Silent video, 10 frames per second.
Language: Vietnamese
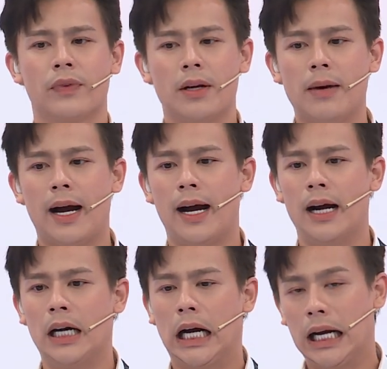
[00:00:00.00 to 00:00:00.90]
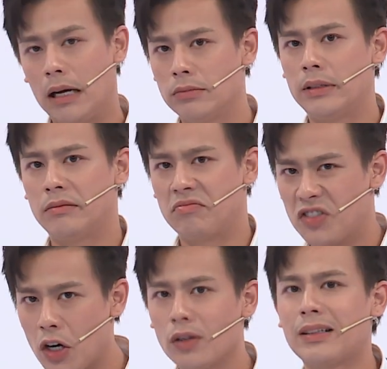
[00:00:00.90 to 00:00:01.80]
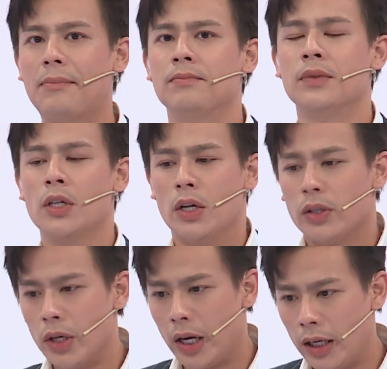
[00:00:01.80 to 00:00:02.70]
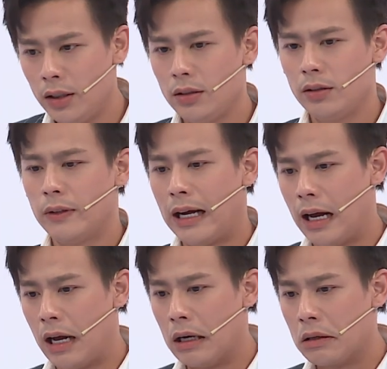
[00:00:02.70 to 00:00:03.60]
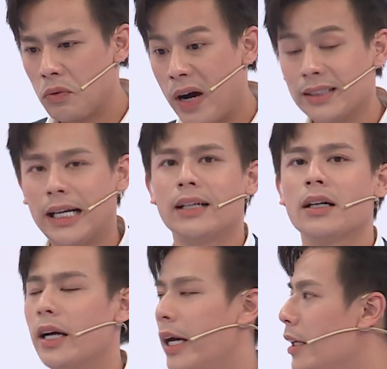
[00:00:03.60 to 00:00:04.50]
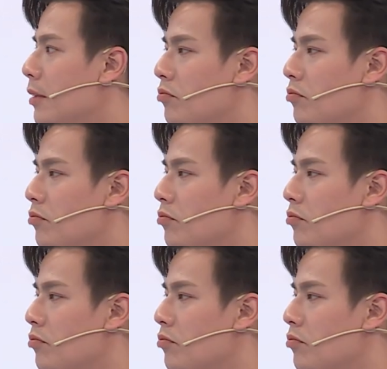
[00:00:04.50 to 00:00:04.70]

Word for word: Nhưng mà anh Long rất có tâm diễn và quan sát rất kỹ.